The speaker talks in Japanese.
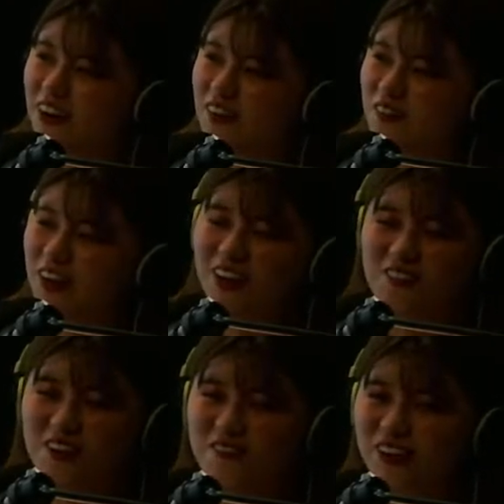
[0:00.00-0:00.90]
まあ
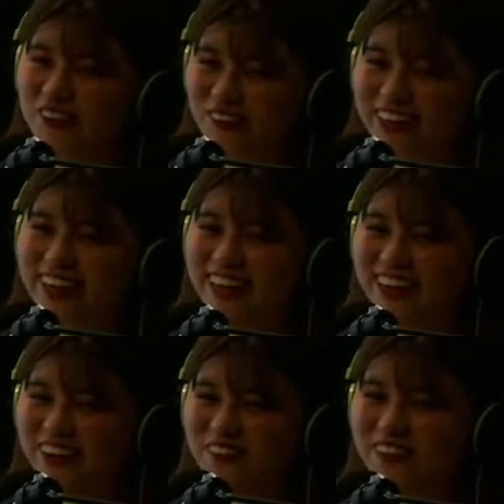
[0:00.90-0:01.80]
まあまあとね、
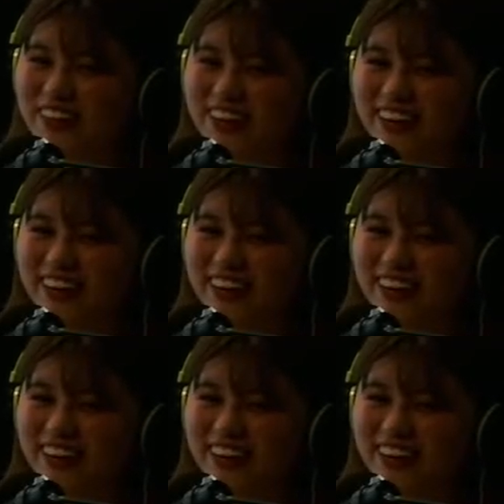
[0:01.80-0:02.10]
また